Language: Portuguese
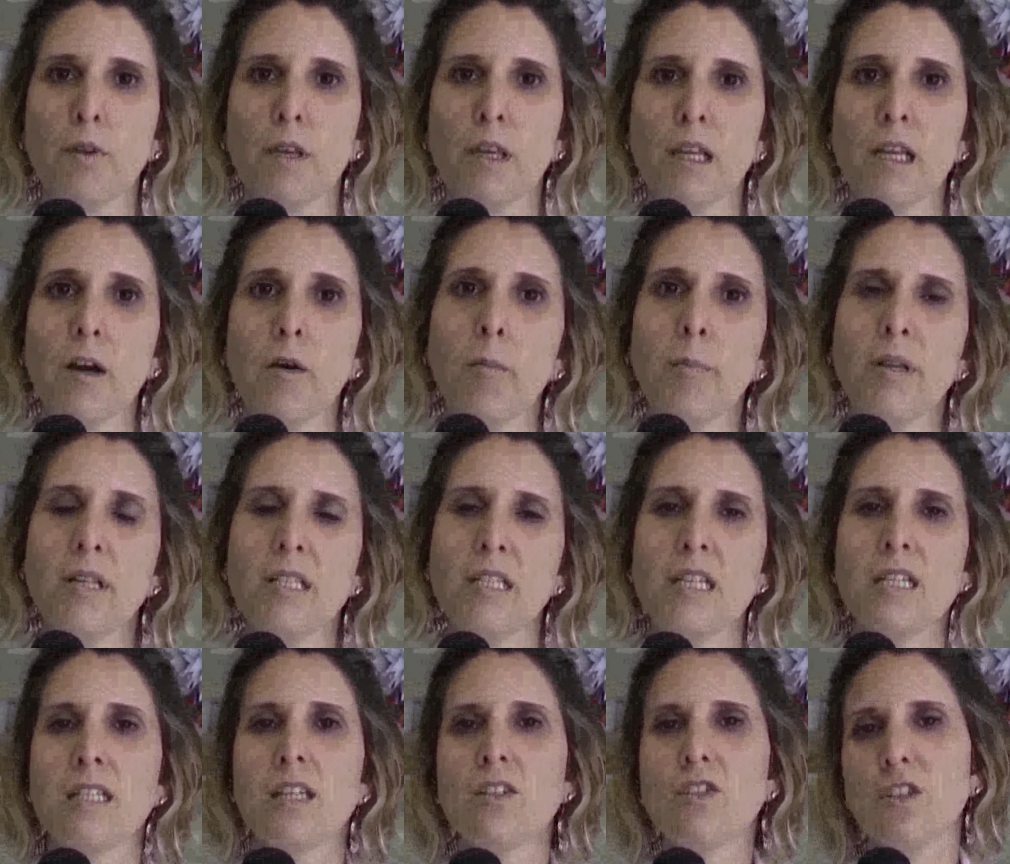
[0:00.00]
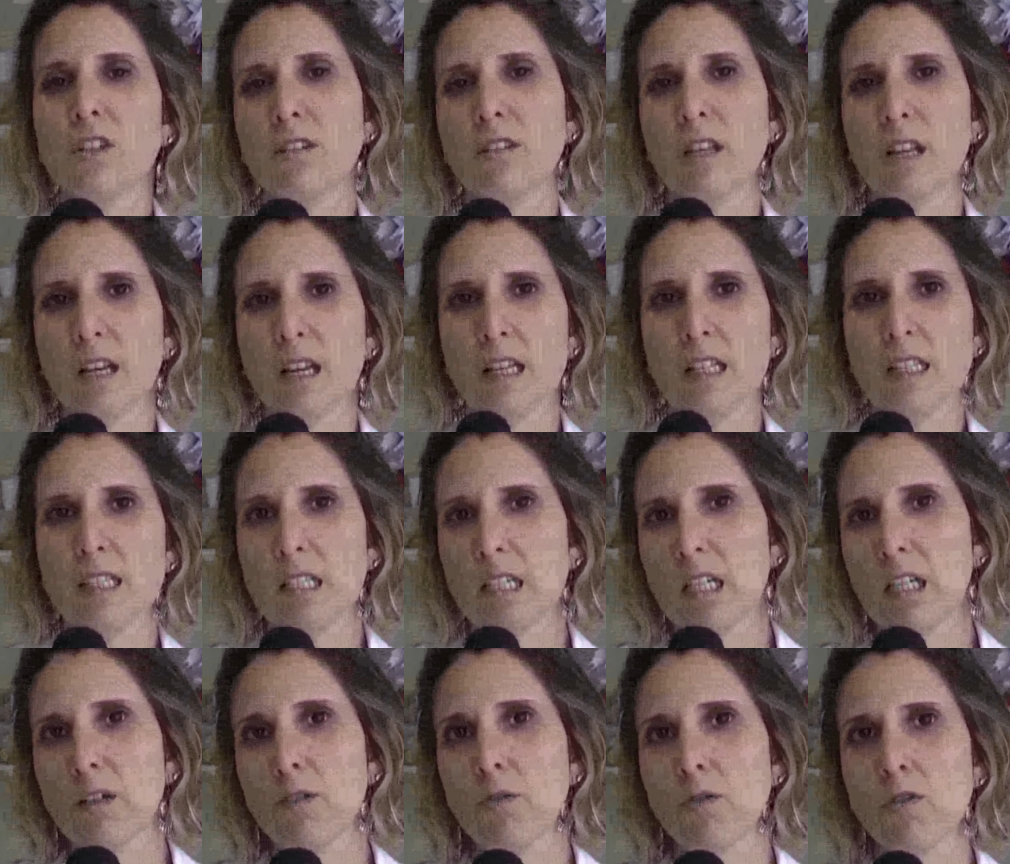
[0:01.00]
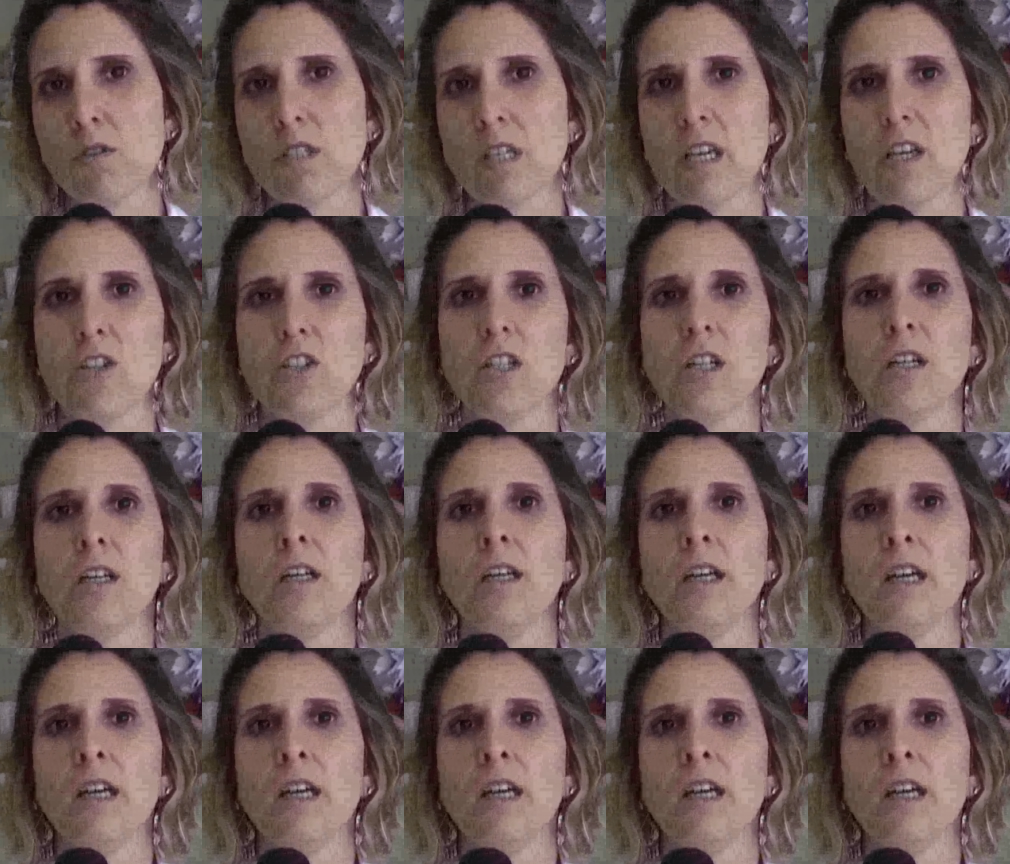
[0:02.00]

que não precisa de internação, ou seja,